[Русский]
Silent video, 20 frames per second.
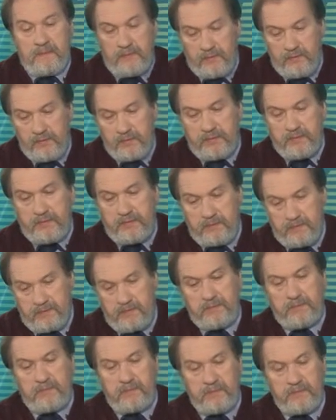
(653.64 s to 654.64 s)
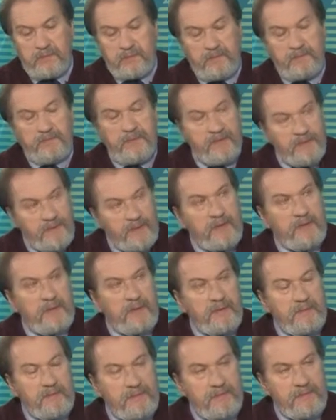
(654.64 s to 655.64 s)
Вот
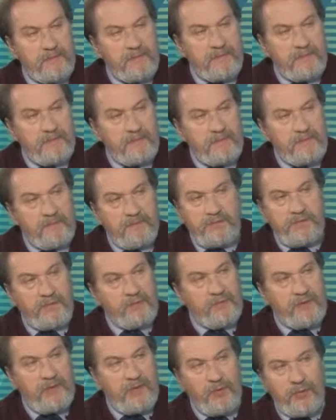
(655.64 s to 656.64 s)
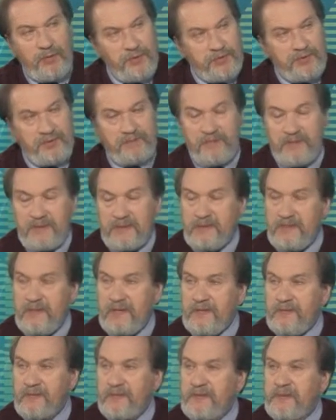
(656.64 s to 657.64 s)
поверили, чему я очень
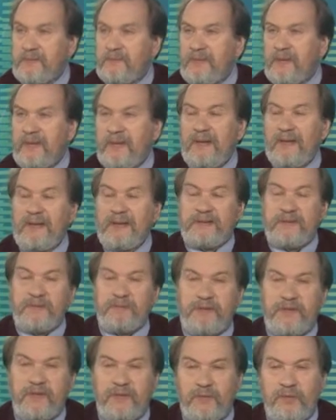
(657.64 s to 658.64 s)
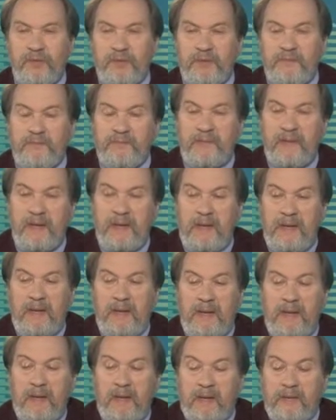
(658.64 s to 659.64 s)
благодарен им, педагогам.
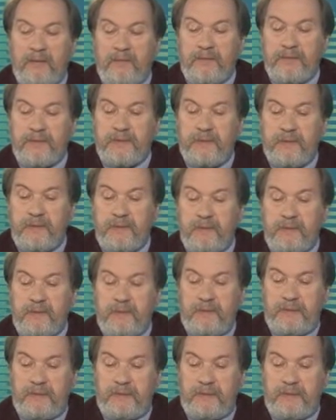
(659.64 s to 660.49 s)
Вот. И